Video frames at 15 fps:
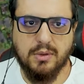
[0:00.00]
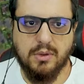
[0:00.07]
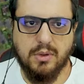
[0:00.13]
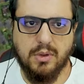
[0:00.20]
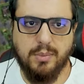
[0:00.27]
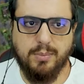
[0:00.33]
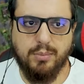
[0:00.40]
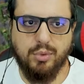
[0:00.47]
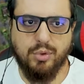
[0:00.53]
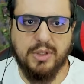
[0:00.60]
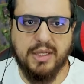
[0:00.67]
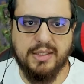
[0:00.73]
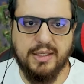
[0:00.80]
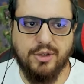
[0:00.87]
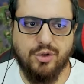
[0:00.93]
Hop
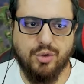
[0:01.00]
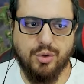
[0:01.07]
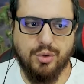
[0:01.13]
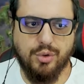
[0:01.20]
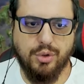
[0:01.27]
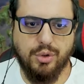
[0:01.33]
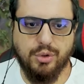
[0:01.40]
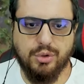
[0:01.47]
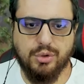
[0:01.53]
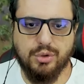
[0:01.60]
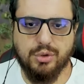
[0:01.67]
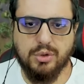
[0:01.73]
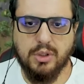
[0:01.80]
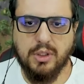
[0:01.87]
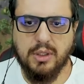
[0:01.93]
buradan
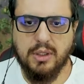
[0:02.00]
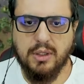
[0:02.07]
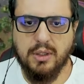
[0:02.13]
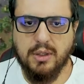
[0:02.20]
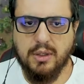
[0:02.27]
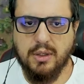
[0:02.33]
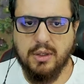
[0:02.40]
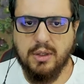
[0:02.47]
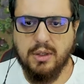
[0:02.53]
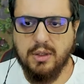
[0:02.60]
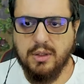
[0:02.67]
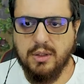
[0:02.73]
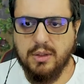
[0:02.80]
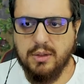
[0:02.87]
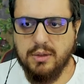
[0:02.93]
geçiyoruz.
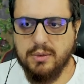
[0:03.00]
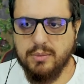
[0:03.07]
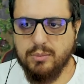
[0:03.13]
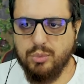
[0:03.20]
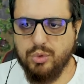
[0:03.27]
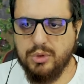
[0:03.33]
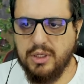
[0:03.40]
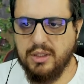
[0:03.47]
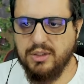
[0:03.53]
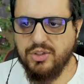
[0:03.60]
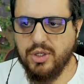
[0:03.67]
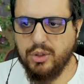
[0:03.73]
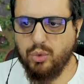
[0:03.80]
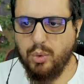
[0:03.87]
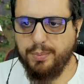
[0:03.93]
Burada
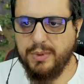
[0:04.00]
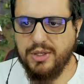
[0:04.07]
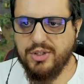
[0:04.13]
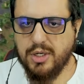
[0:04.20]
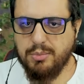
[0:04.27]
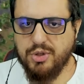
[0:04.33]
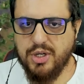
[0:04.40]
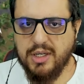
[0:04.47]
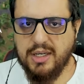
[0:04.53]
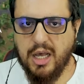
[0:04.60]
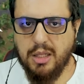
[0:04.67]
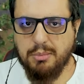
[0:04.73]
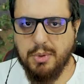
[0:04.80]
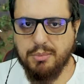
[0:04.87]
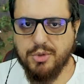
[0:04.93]
alınacak toplanacak bir şey
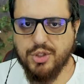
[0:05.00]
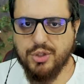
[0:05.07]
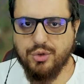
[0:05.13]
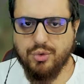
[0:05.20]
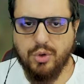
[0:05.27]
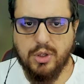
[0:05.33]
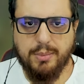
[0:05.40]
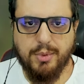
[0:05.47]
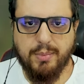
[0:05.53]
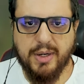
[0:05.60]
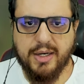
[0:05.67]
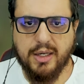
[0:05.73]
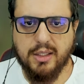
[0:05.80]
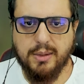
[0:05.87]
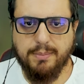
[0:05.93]
kalmamış. Şöyle bir
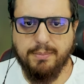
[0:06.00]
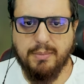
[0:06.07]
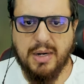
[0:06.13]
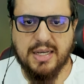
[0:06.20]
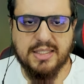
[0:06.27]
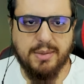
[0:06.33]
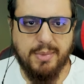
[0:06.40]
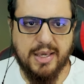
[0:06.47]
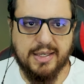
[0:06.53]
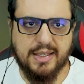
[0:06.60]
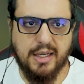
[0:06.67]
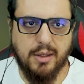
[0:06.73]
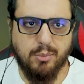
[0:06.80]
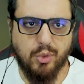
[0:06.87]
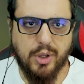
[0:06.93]
bakalım. Malzeme
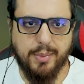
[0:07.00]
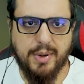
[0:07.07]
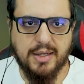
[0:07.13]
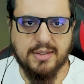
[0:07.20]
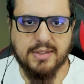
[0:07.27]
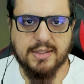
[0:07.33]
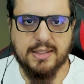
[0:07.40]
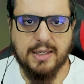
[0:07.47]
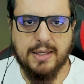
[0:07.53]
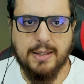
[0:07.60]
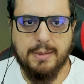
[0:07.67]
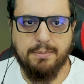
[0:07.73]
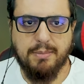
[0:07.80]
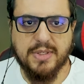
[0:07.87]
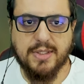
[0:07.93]
ekleyelim buraya biraz.
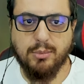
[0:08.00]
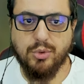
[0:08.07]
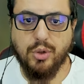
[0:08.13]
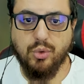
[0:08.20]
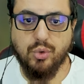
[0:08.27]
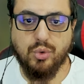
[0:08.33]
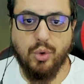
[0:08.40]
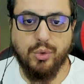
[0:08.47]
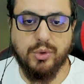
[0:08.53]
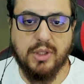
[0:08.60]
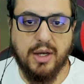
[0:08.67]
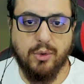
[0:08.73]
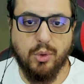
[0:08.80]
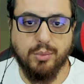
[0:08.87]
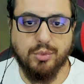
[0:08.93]
Mesela burada 110
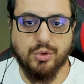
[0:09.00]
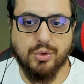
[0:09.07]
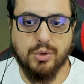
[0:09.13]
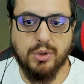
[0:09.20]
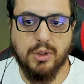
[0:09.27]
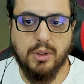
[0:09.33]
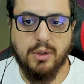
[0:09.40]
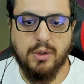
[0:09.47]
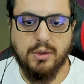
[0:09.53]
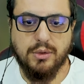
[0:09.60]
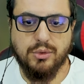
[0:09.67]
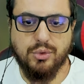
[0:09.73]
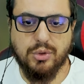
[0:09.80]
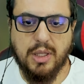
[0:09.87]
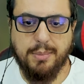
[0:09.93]
tane olmuş.
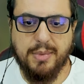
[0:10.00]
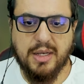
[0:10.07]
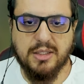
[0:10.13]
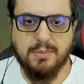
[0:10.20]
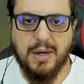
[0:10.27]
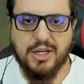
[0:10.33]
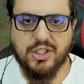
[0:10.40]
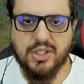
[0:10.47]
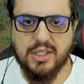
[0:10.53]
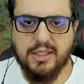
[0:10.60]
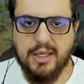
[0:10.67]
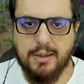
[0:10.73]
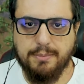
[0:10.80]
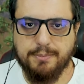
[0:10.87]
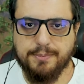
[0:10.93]
Şuradan biraz başla
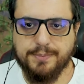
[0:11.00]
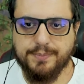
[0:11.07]
diyelim.